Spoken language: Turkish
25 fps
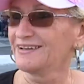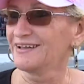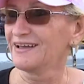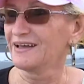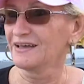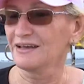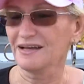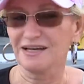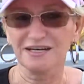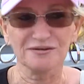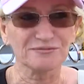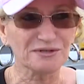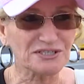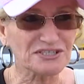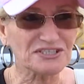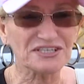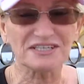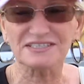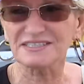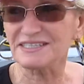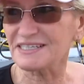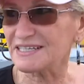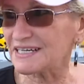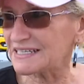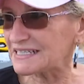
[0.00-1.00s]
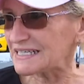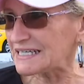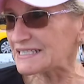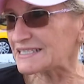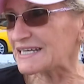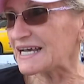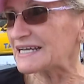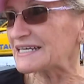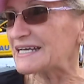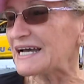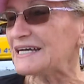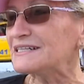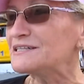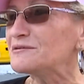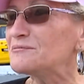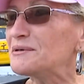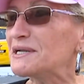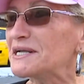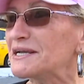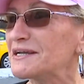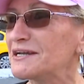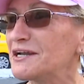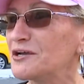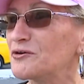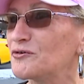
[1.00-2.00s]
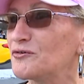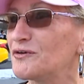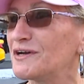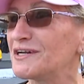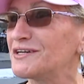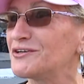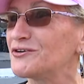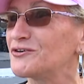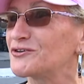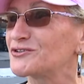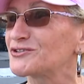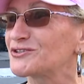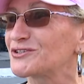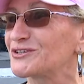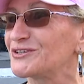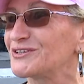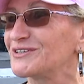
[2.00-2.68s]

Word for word: Yani başkasına değil sen kendi bilgine güveniyorsun.